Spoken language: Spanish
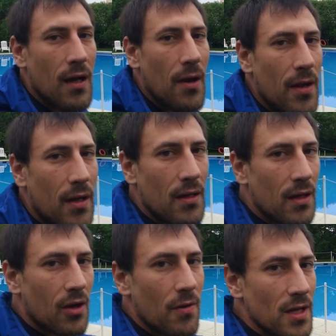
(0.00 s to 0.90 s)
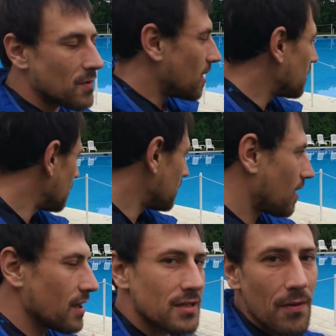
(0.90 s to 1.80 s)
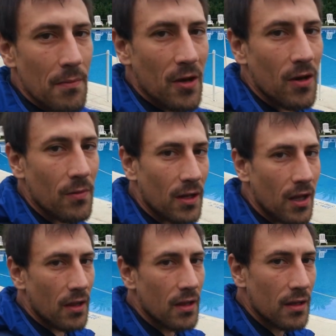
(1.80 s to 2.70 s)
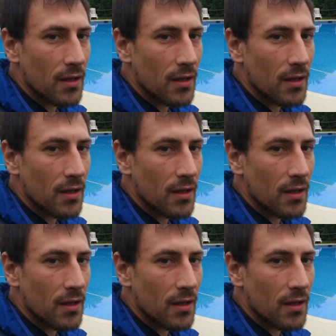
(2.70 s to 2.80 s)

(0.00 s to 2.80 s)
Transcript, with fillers: A ver, que lo veis bien. Ahí se ve mejor, ¿verdad?